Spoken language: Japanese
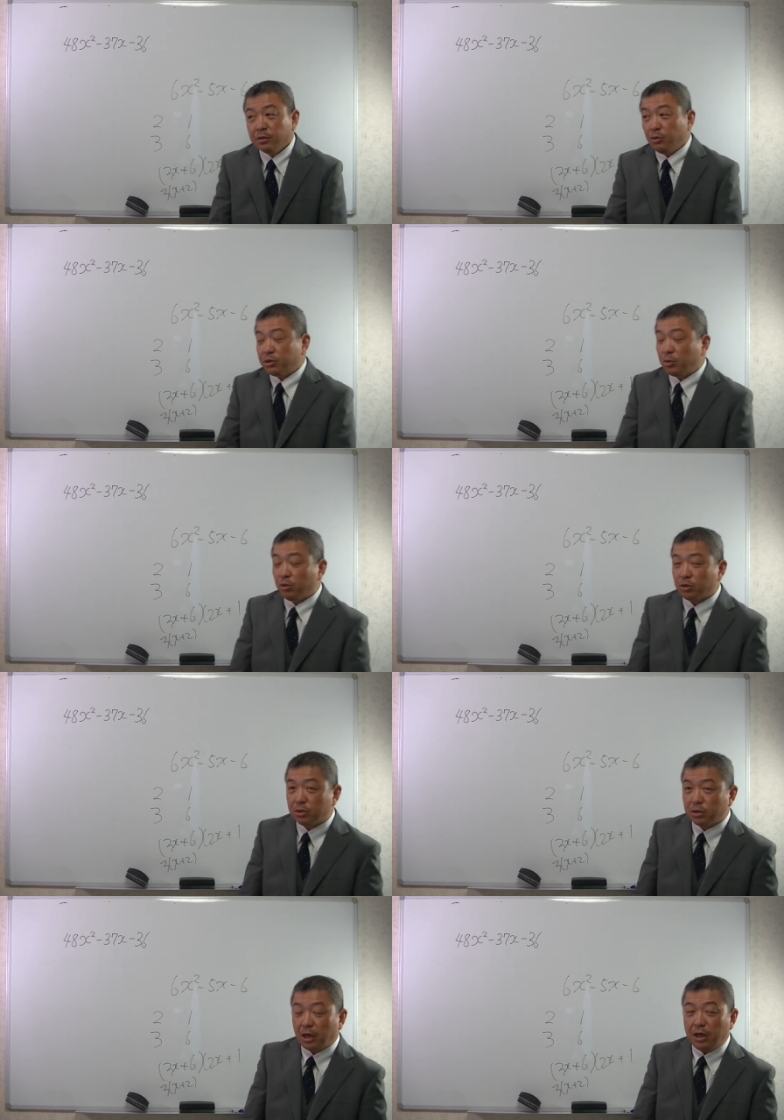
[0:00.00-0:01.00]
もうそれは
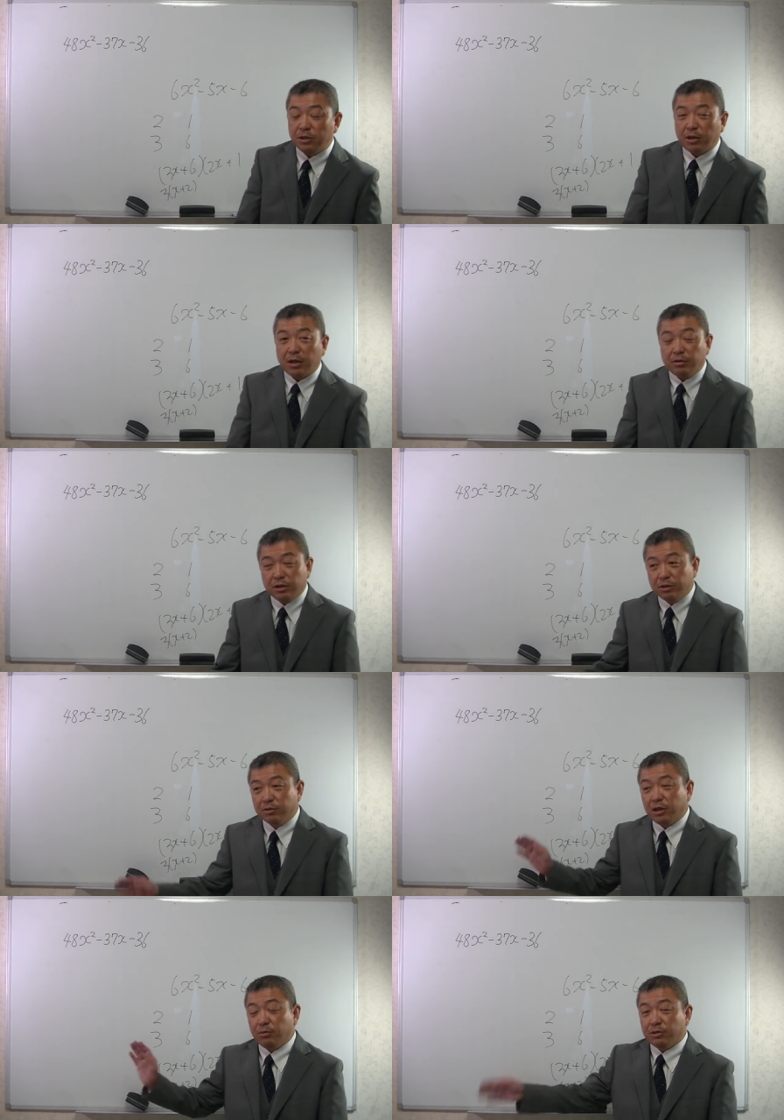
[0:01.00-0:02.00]
ありとあらゆる因数
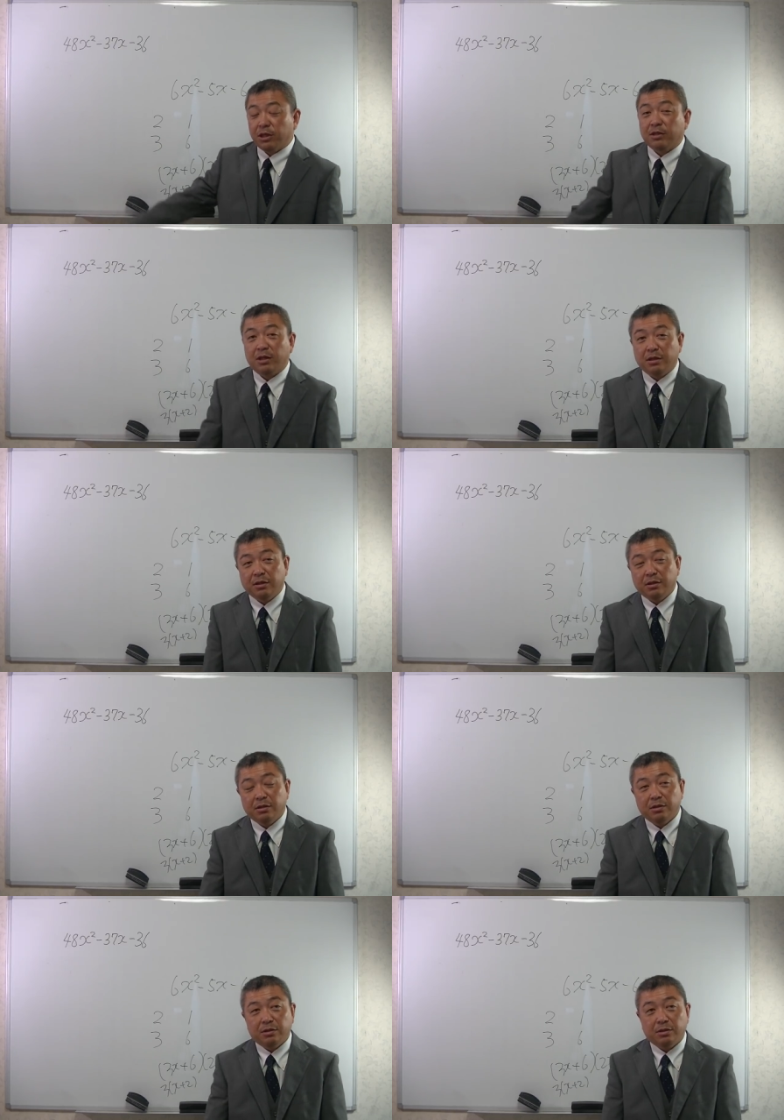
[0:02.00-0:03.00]
分解でも絶対
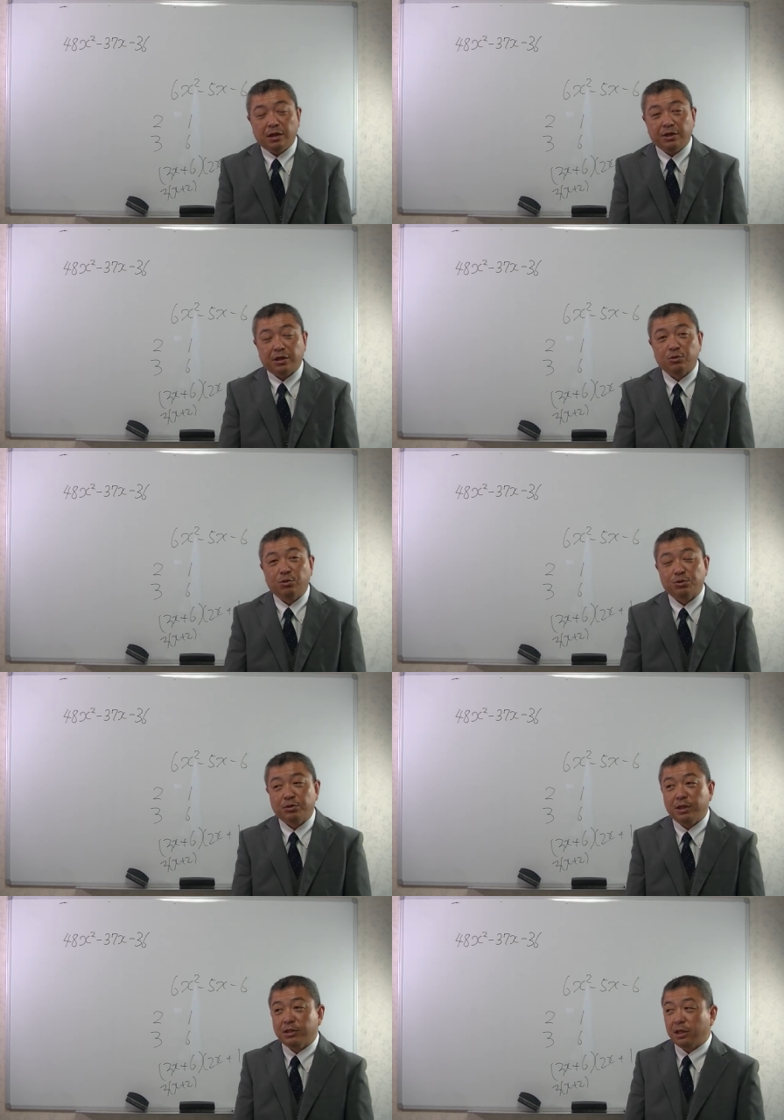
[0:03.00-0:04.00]
成り立つ法
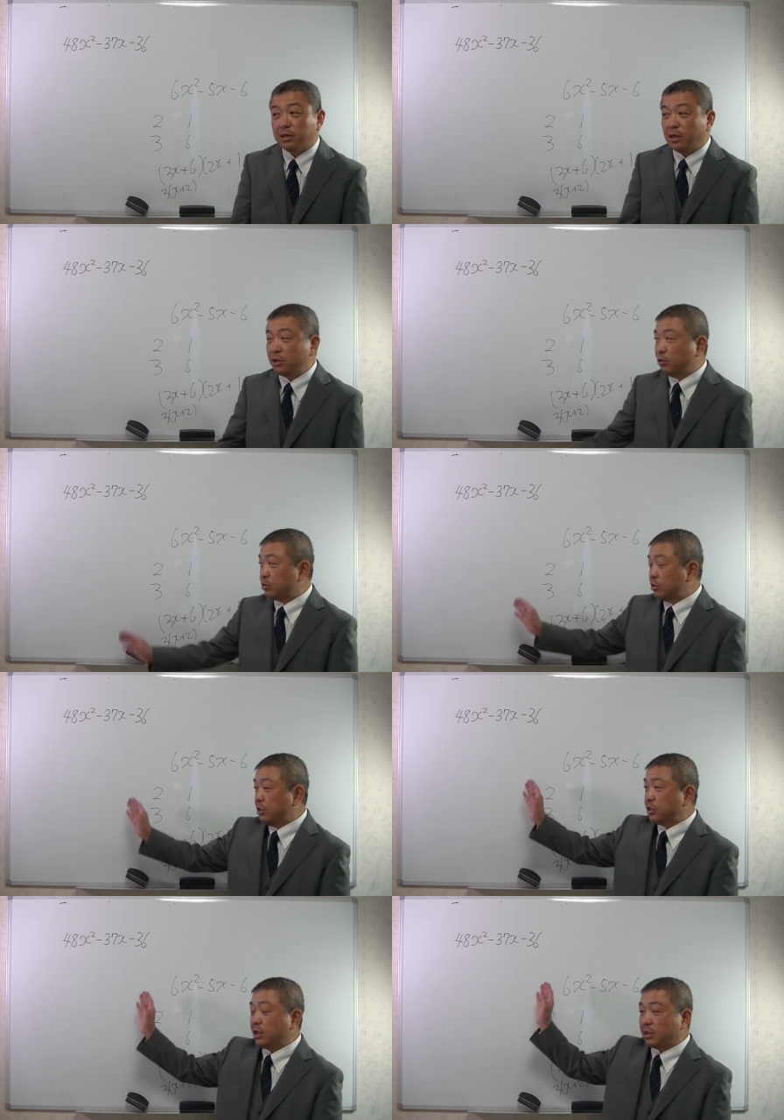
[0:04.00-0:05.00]
則で絶対に共通
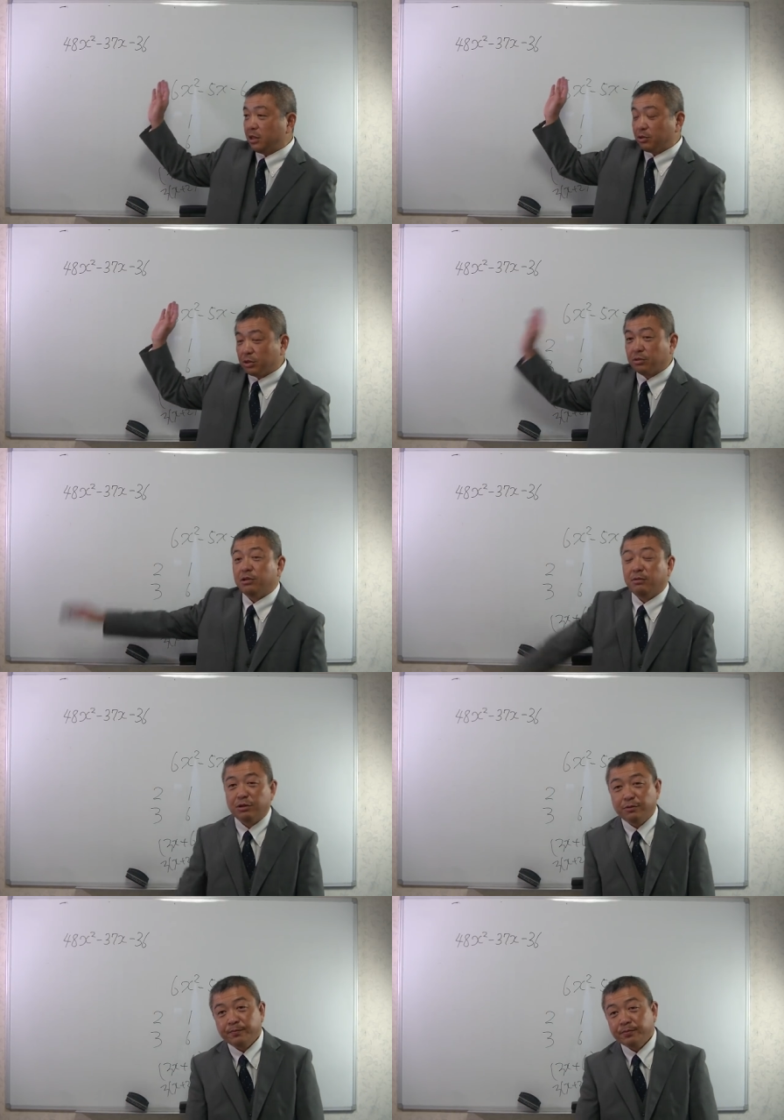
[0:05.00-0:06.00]
因数があったらそれはくくりま
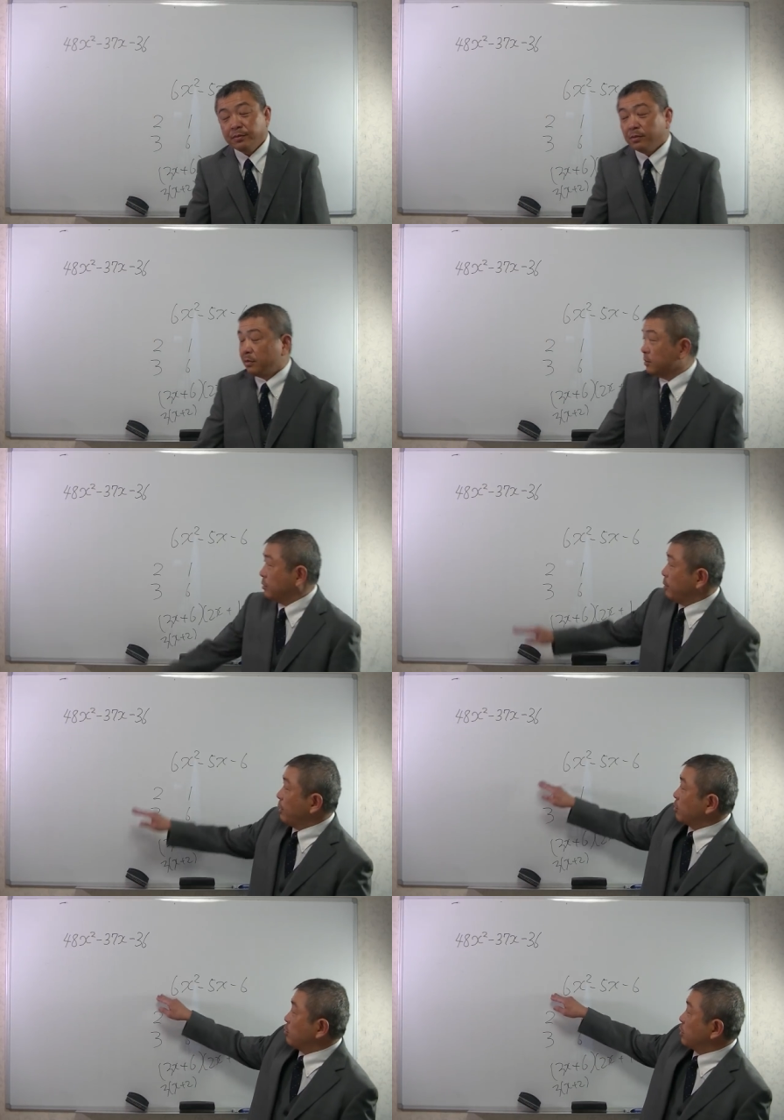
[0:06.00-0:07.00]
すだか
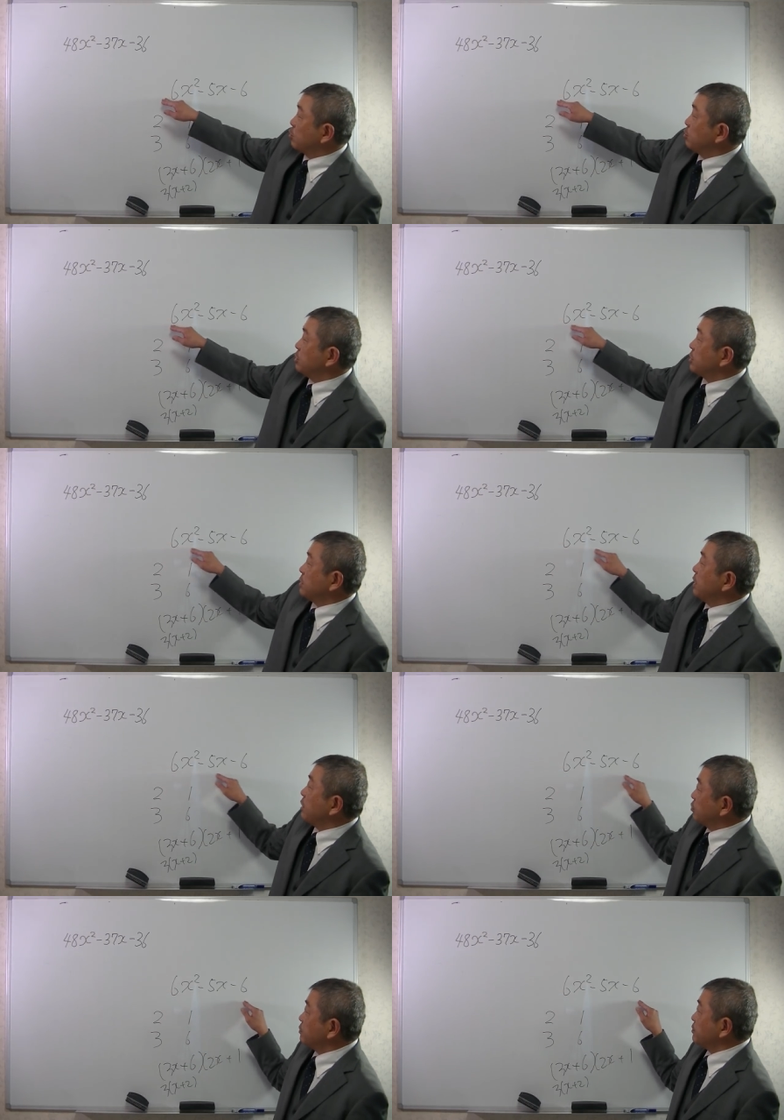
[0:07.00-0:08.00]
らこれは共通因数がないと